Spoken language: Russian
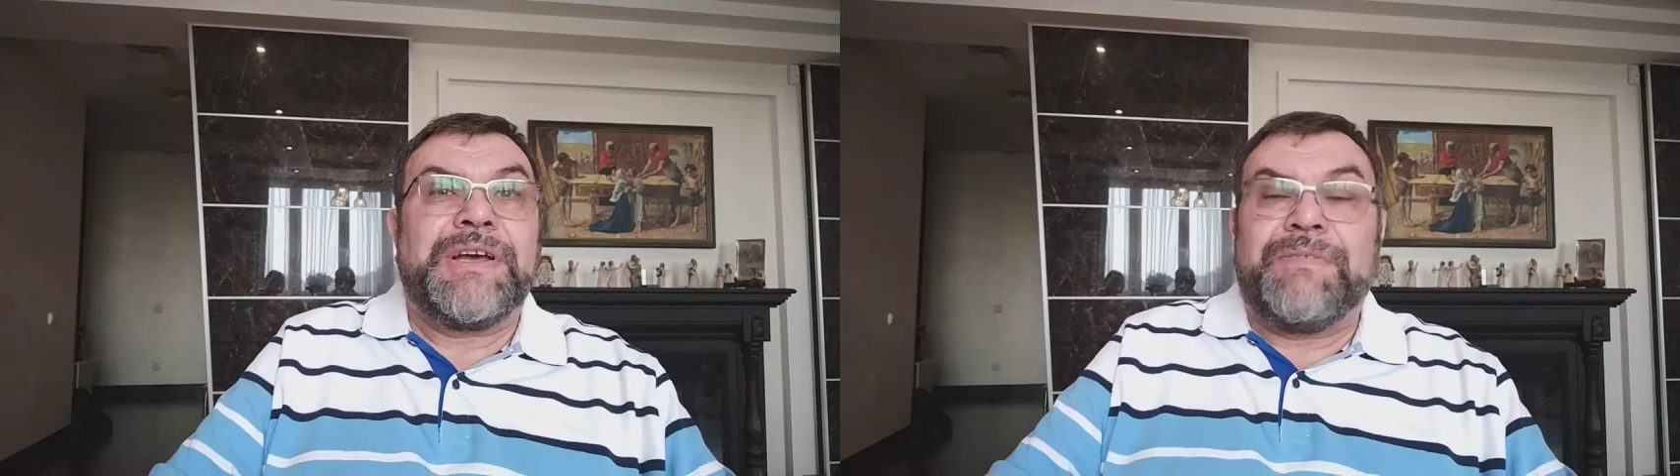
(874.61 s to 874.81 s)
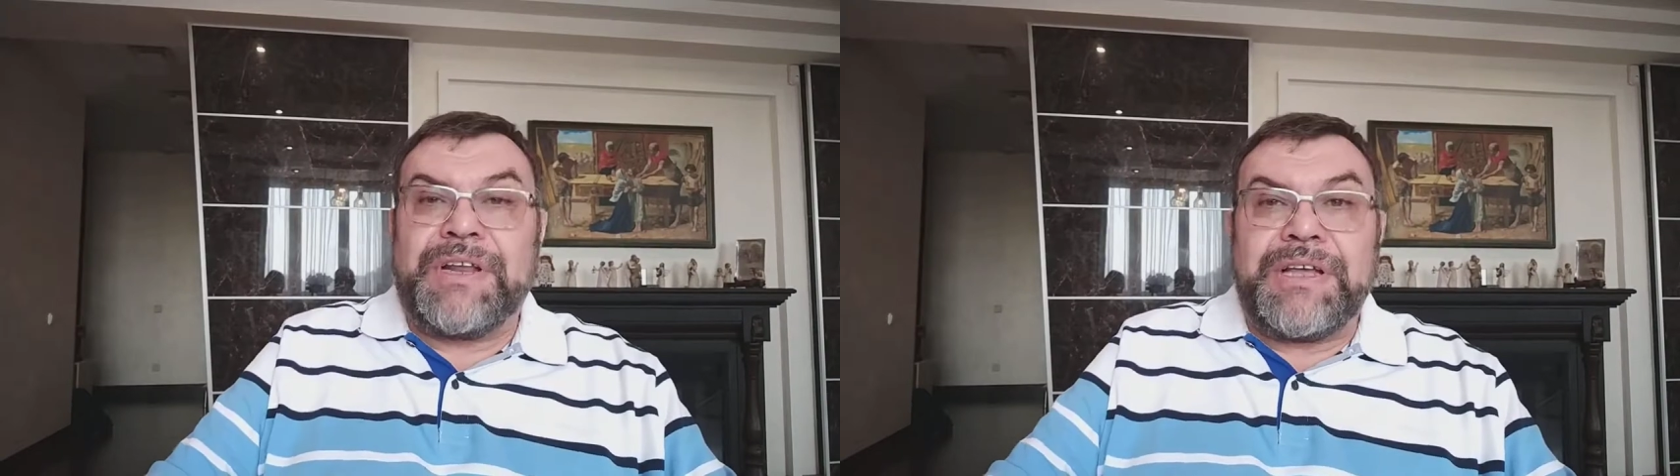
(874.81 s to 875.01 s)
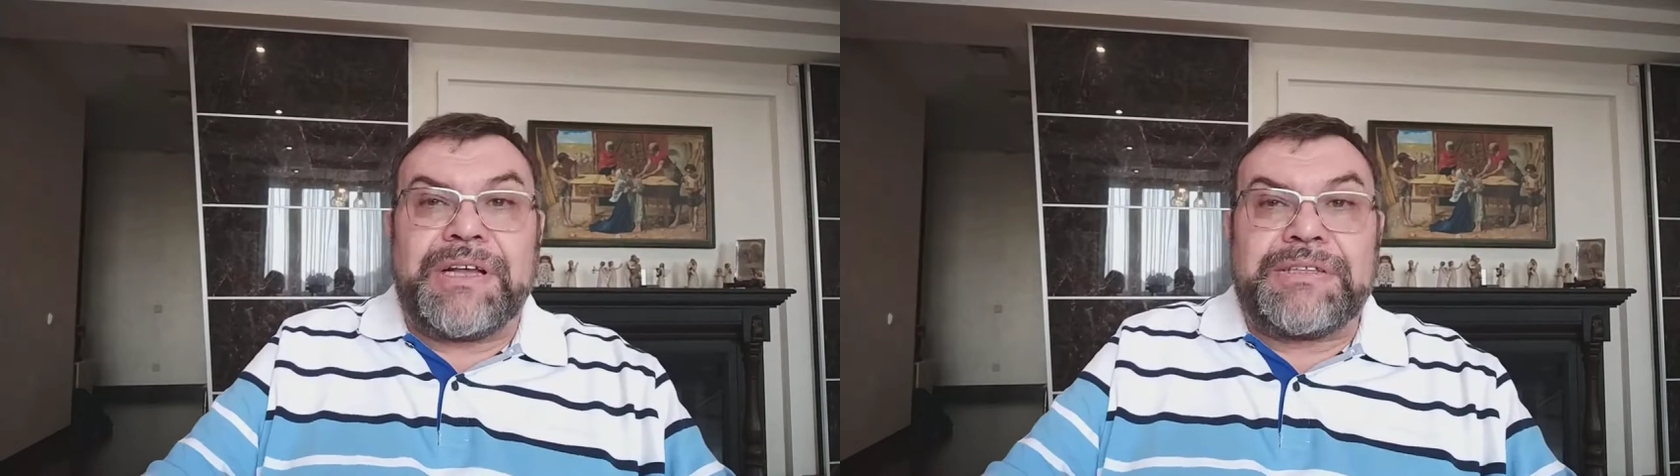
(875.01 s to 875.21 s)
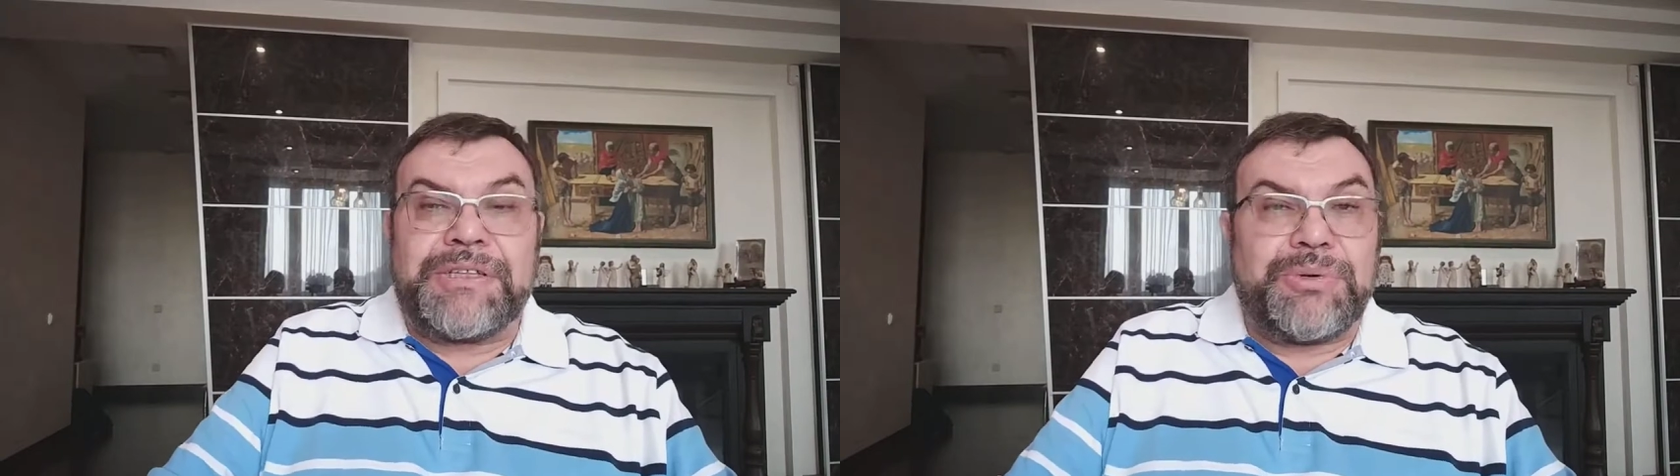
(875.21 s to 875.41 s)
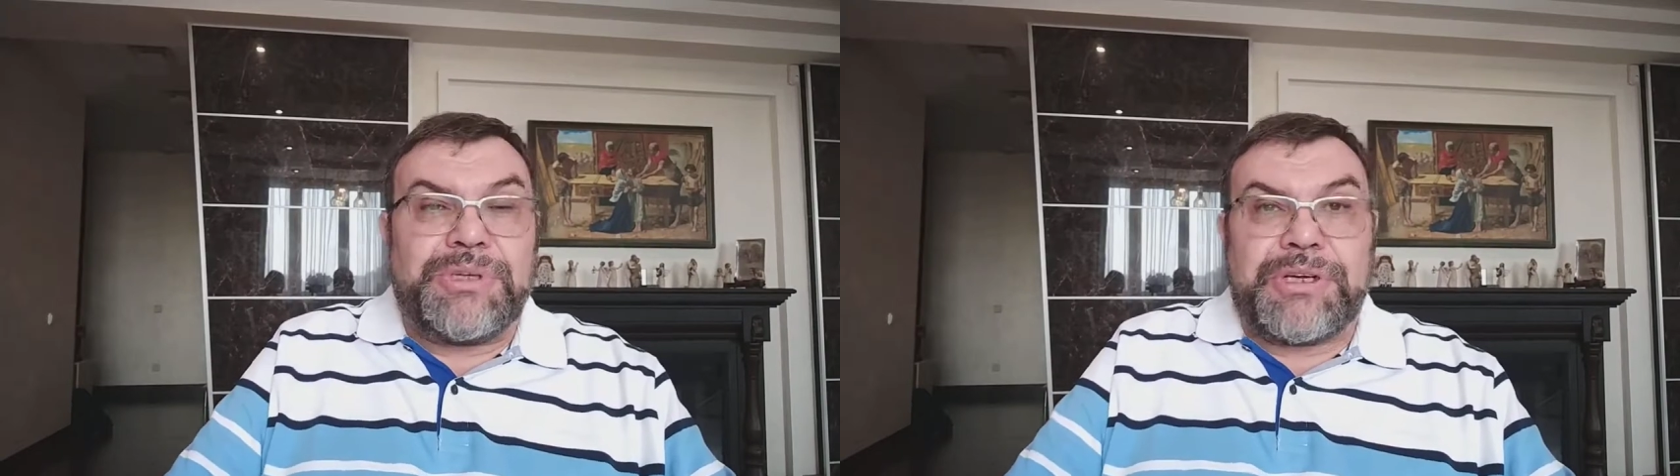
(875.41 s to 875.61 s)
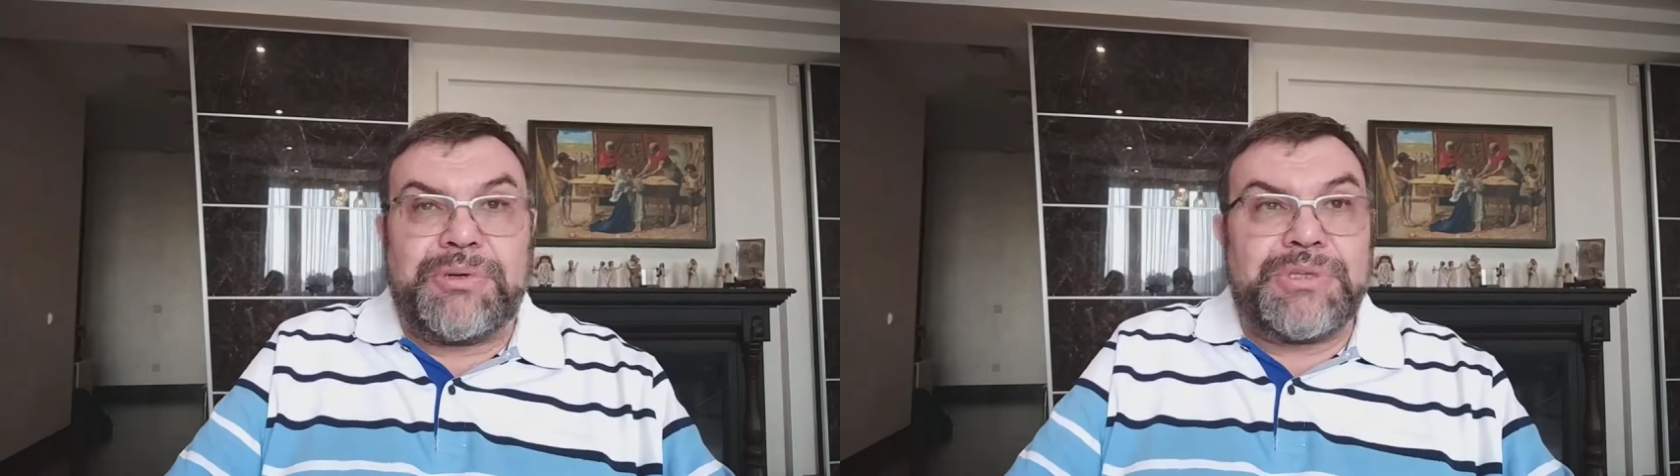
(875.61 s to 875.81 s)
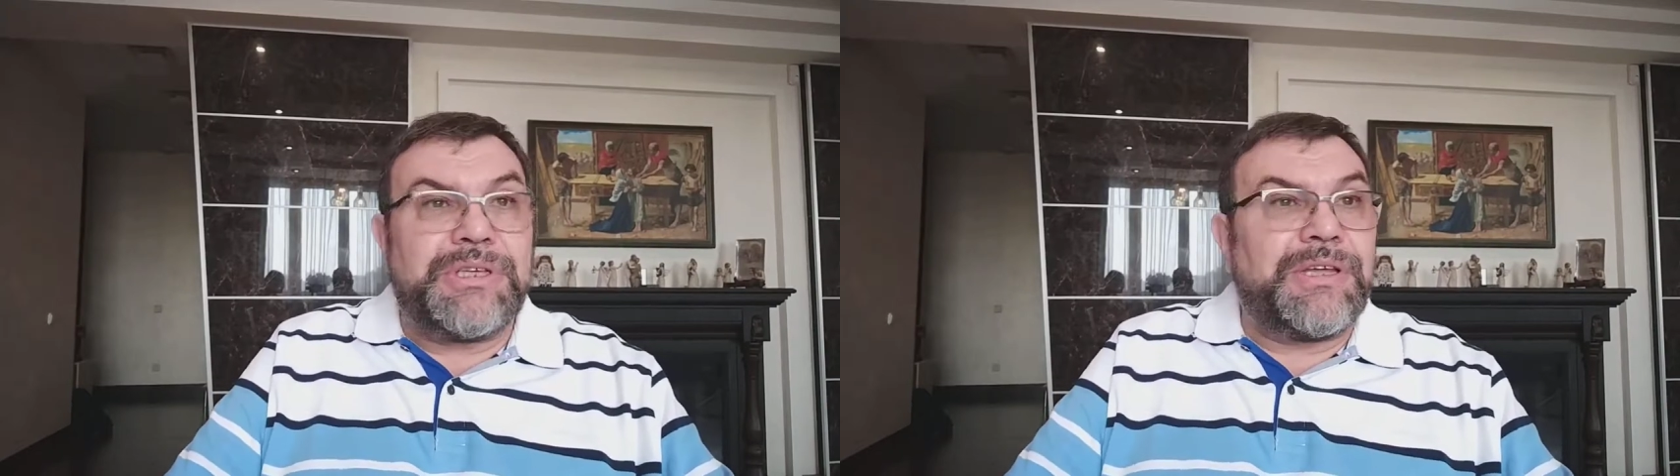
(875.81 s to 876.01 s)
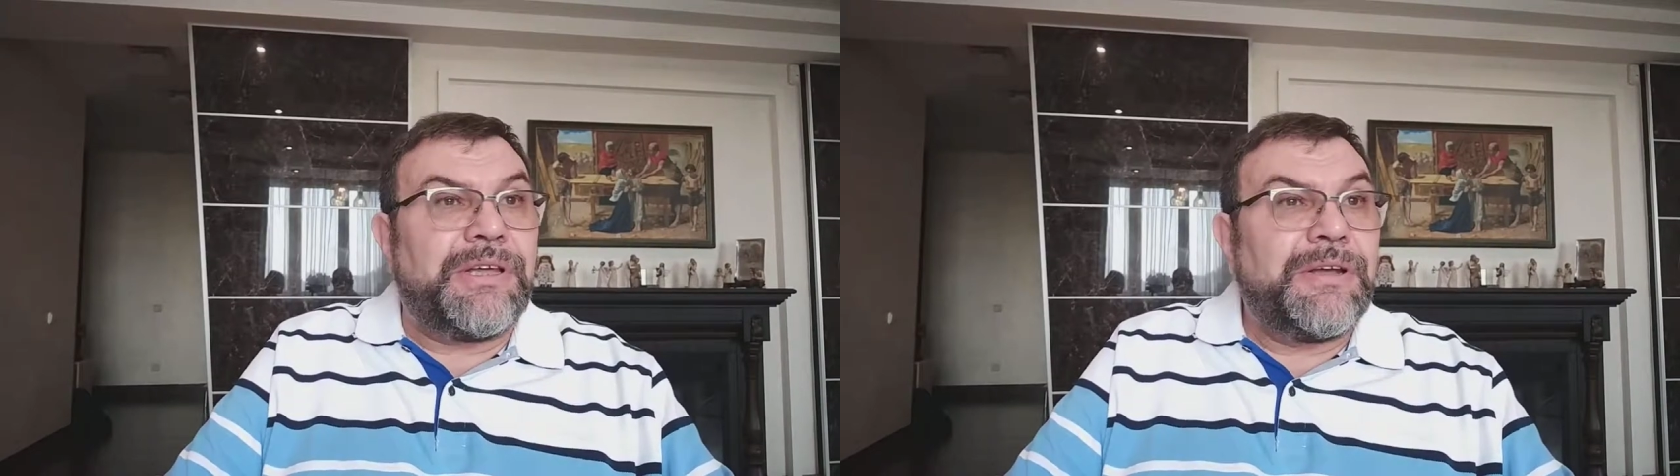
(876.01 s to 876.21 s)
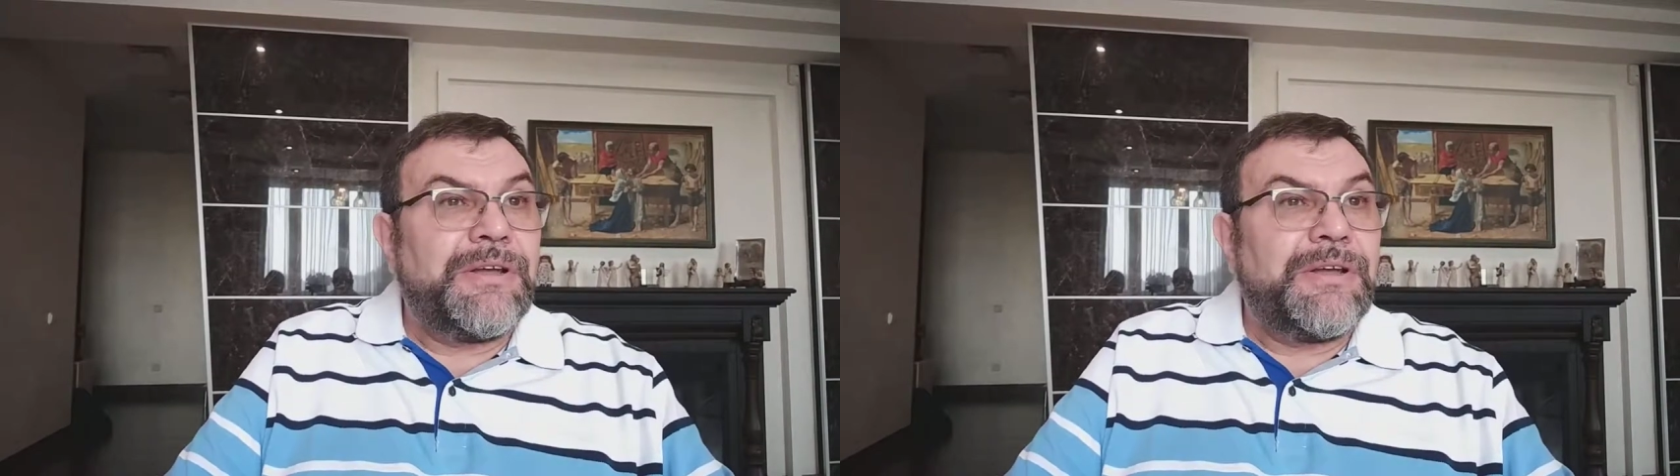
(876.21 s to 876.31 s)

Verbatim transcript: влиять на других людей.